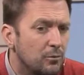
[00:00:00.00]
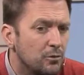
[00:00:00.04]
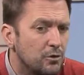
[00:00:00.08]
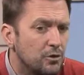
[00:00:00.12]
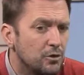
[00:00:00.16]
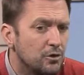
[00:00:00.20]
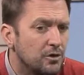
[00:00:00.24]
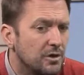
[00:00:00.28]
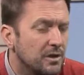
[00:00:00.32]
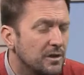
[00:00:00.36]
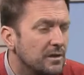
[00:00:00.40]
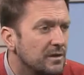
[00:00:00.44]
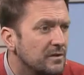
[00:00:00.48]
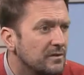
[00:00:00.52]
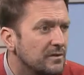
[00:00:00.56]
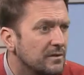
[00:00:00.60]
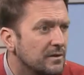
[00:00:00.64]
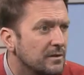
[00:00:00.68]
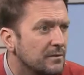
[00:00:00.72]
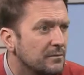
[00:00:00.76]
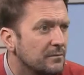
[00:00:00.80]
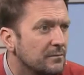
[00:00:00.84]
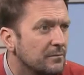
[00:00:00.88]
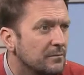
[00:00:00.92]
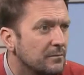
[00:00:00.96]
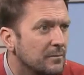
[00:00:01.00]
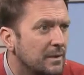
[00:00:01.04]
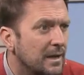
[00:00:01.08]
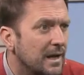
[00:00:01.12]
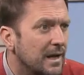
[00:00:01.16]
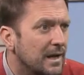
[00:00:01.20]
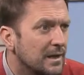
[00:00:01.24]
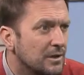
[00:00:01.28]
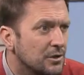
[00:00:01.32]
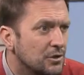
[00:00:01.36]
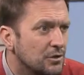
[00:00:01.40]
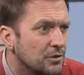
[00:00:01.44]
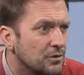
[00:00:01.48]
muchos te dicen,
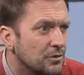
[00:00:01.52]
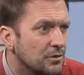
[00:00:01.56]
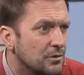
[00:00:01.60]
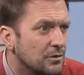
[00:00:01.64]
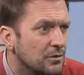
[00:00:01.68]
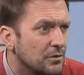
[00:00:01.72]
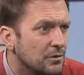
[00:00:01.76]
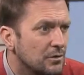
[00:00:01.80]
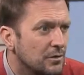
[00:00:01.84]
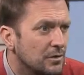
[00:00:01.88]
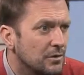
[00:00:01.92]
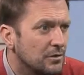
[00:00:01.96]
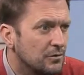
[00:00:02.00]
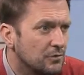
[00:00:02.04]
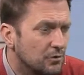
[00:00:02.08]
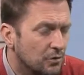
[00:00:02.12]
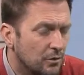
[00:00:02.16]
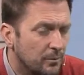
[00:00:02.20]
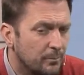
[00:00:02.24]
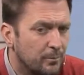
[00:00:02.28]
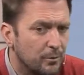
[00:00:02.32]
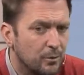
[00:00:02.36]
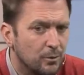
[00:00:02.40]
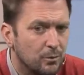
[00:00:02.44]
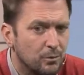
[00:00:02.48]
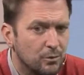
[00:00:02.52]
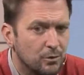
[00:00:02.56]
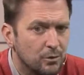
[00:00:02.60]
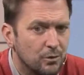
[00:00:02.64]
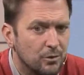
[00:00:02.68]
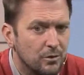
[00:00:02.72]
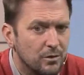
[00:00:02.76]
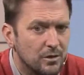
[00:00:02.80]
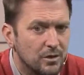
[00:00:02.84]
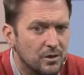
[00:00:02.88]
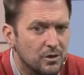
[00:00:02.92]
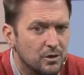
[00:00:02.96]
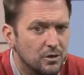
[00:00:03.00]
mirá, yo soy
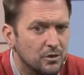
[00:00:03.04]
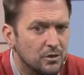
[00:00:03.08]
productor y